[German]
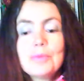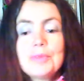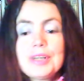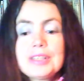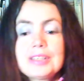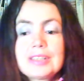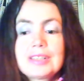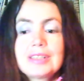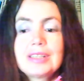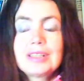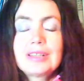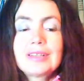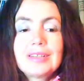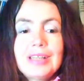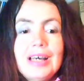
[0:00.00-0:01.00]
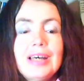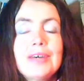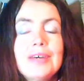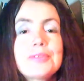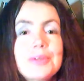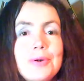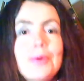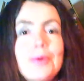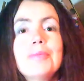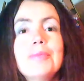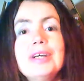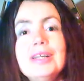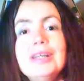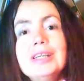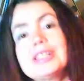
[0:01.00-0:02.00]
dass ich nach Hause
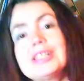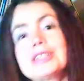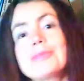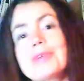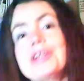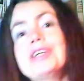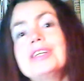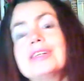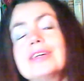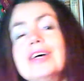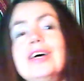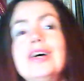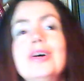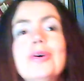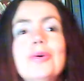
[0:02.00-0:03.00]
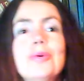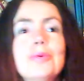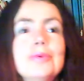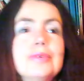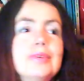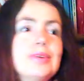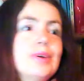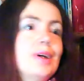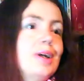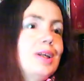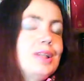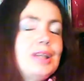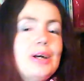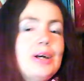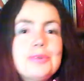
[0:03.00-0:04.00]
komme in diesem Lied und
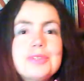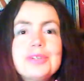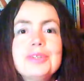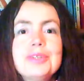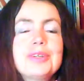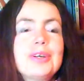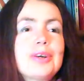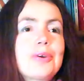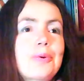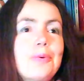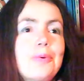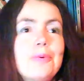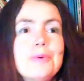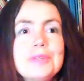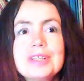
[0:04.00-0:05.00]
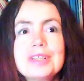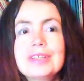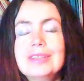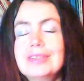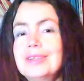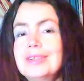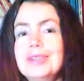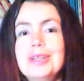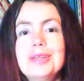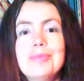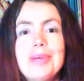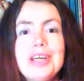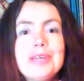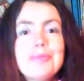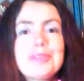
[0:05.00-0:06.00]
tausend Rosen in
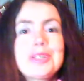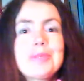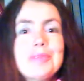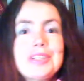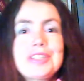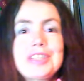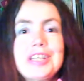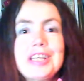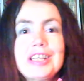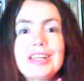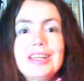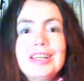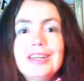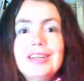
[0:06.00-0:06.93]
meinem Zimmer stehen.